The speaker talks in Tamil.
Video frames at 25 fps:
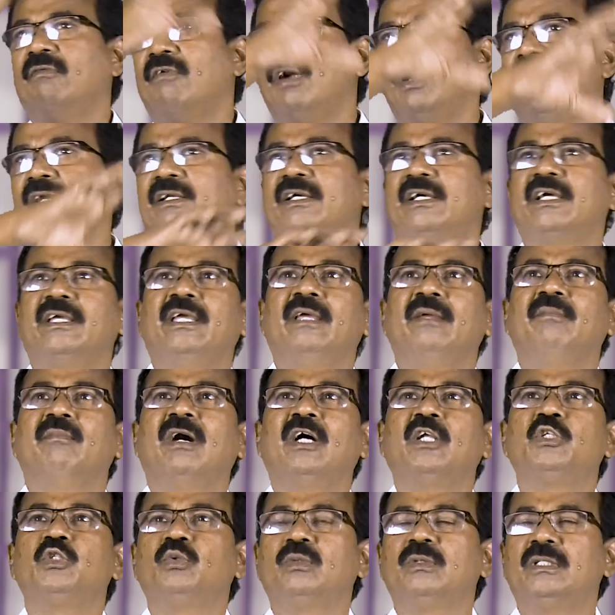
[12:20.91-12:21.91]
வாழ்க்கையை
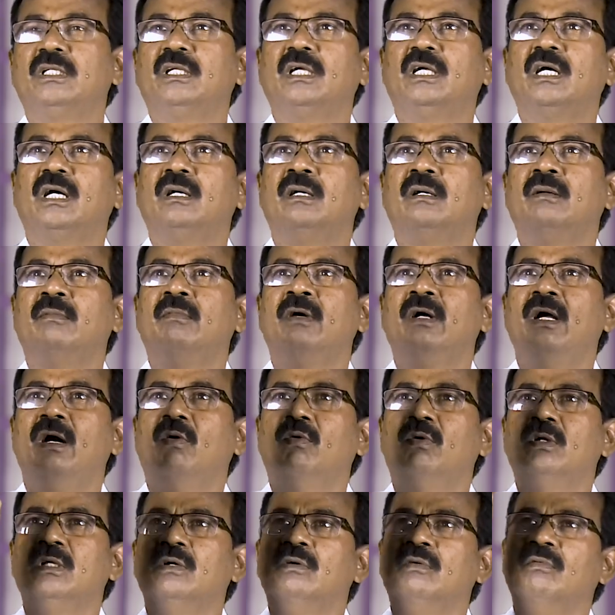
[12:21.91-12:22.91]
மாற்றுவதற்காக
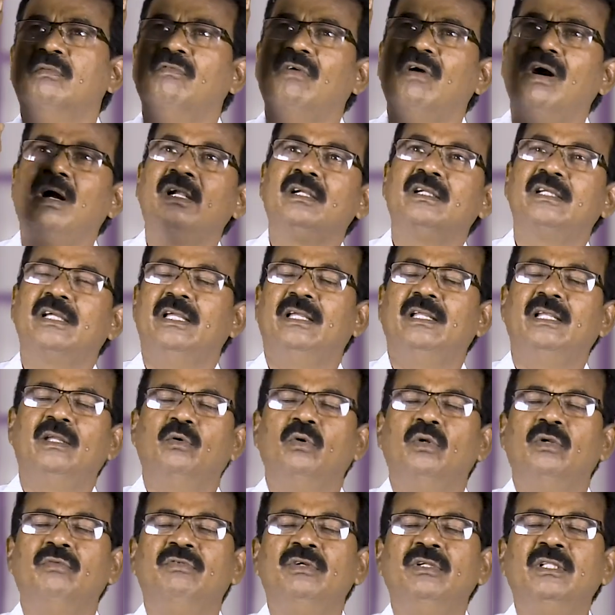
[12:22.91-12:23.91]
அவருடைய வாழ்க்கையில்
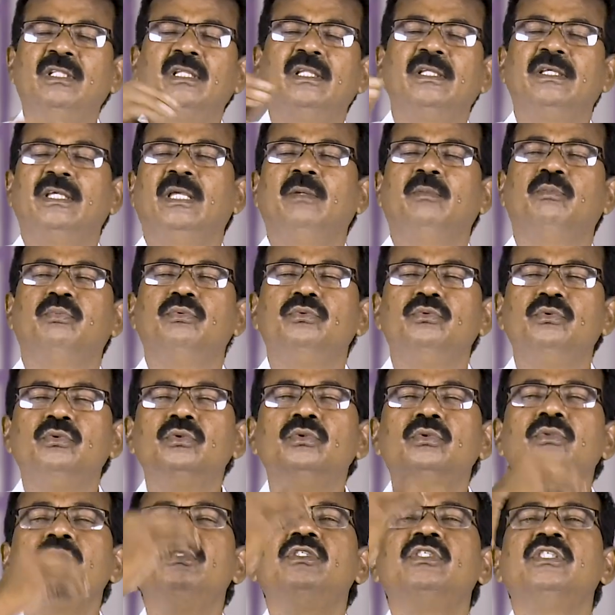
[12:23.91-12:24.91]
ஒரு விடுதலையை
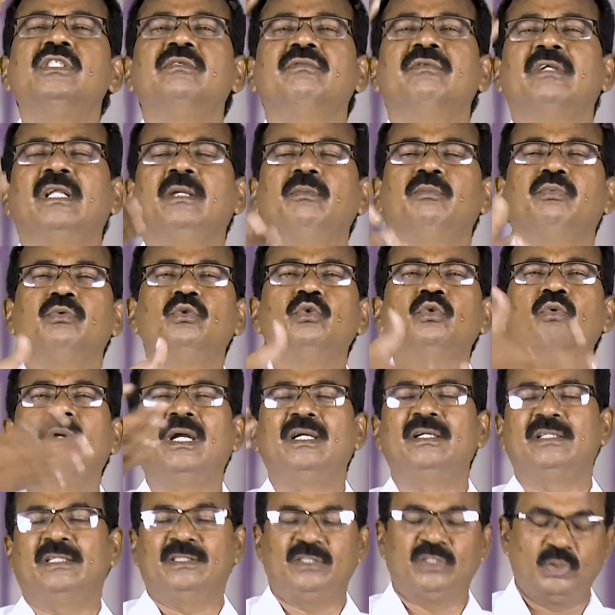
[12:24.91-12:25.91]
புது ஜீவனை புது
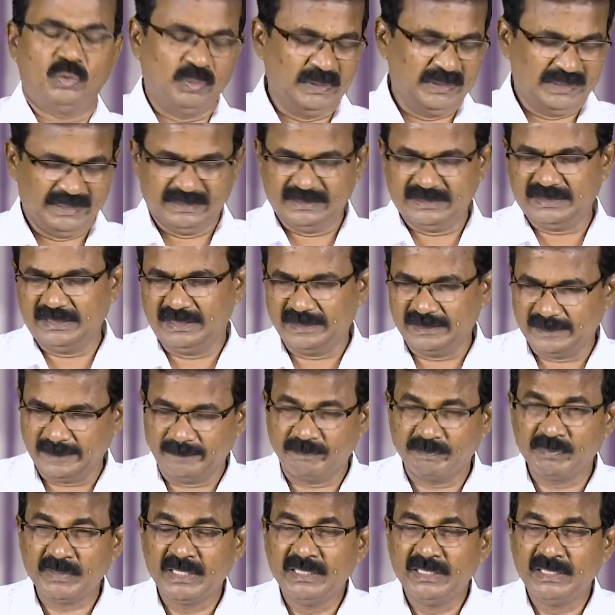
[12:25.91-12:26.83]
வாழ்க்கை தருவதற்காக